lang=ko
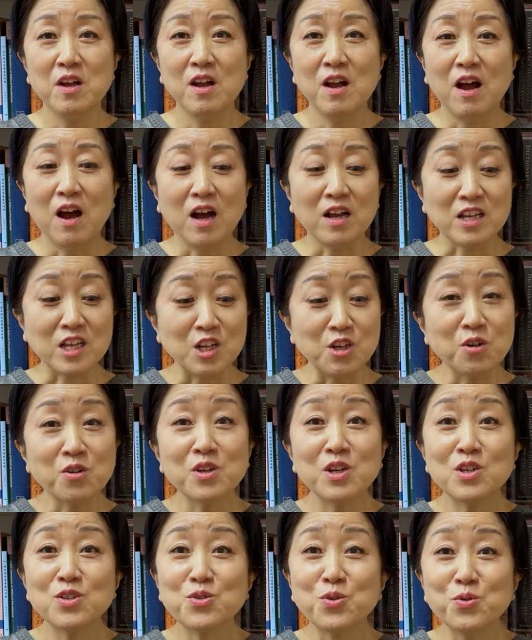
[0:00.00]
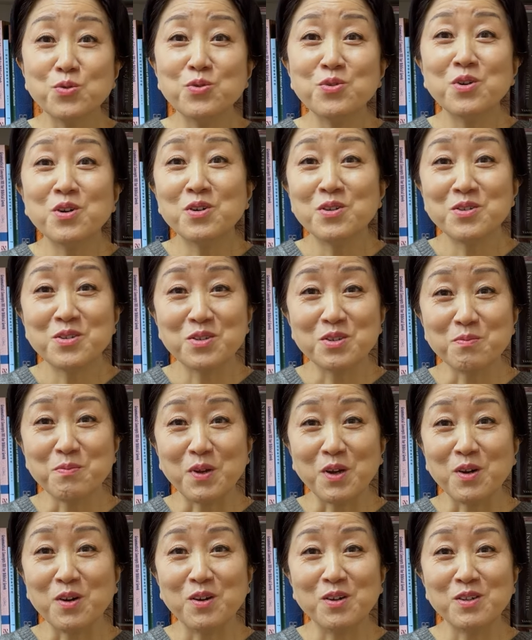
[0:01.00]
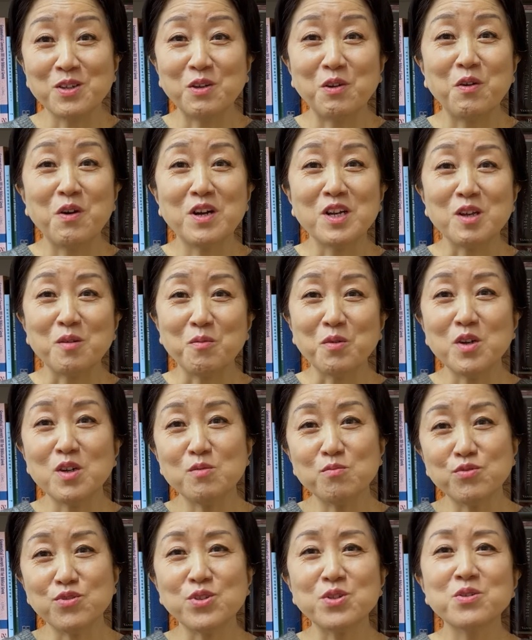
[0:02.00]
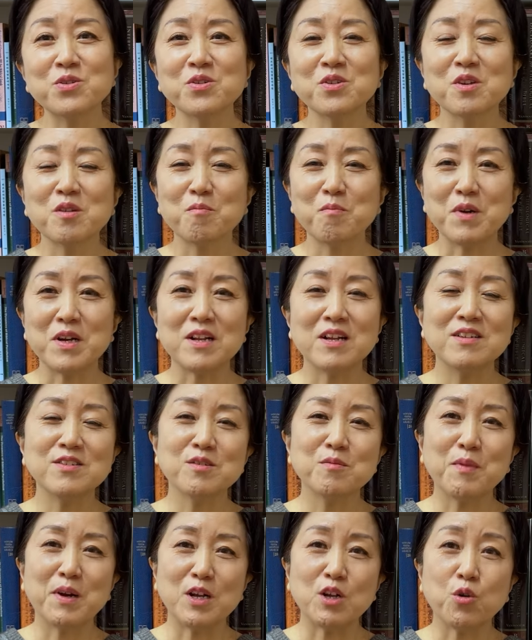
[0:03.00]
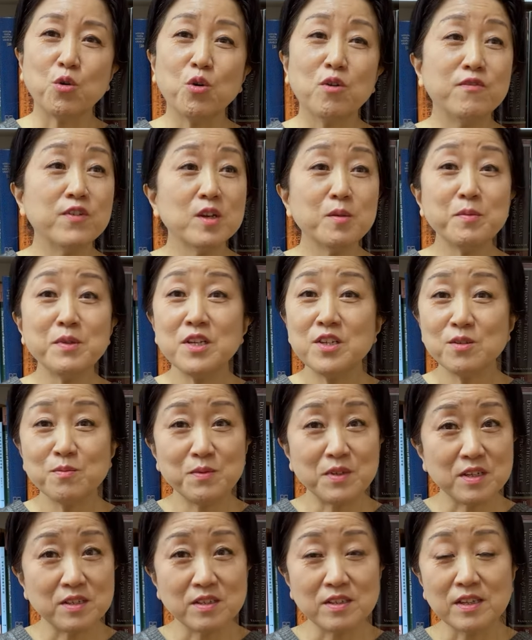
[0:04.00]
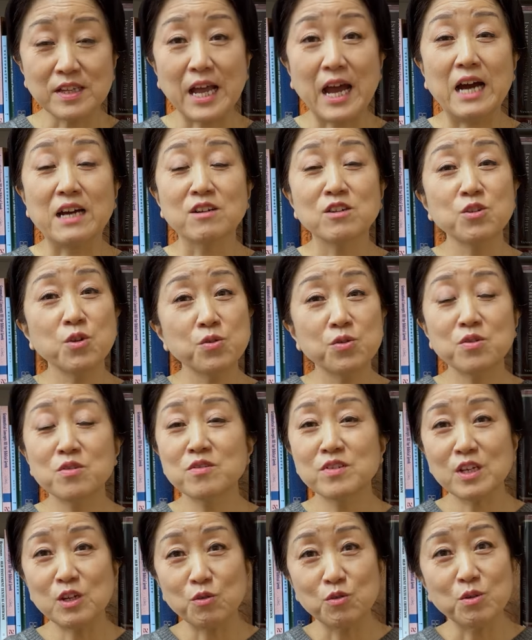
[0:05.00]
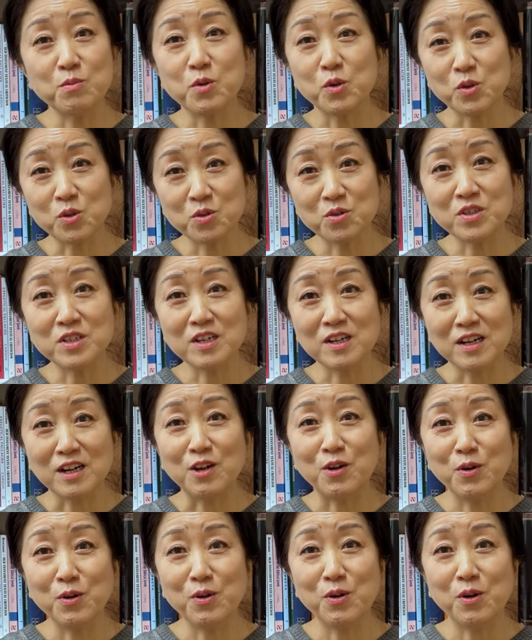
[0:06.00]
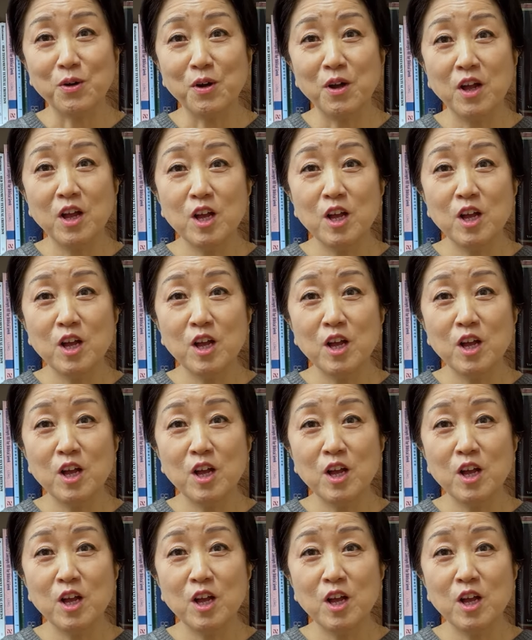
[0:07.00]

아, 이렇게 좋은 거였으면 기왕이면 부정적인 말 하지 말고 페미니즘 대신에 다른 언어를 사용하면 어떠실까요?